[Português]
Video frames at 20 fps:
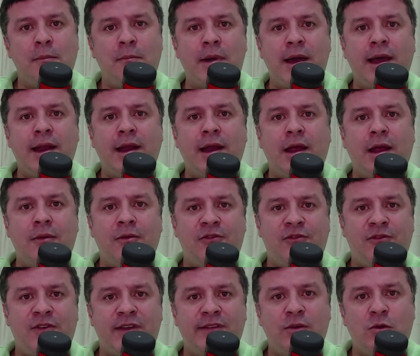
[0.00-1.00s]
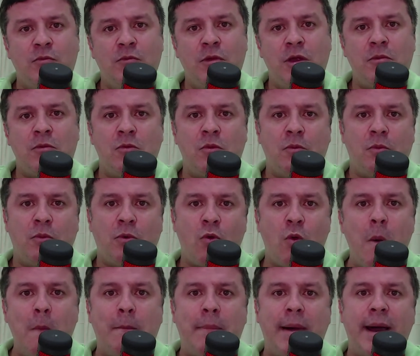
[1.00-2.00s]
para fazer o mesmo
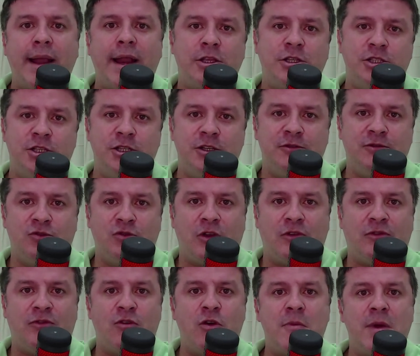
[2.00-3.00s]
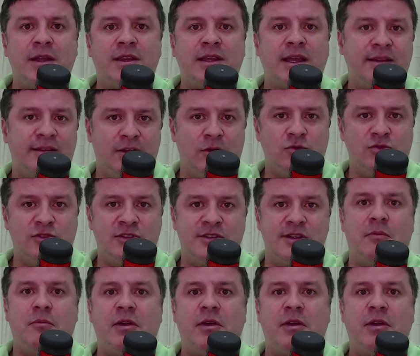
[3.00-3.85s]
comparativo da formatação do sistema